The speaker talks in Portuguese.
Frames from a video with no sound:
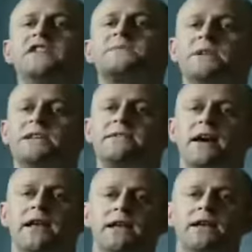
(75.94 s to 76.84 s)
Você não
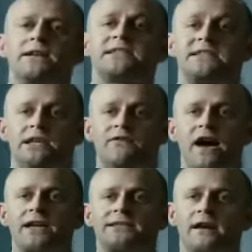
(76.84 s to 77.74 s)
pode me impedir de dizer
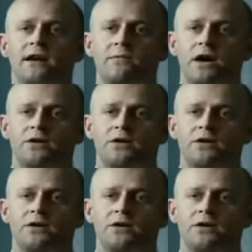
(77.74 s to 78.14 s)
a verdade,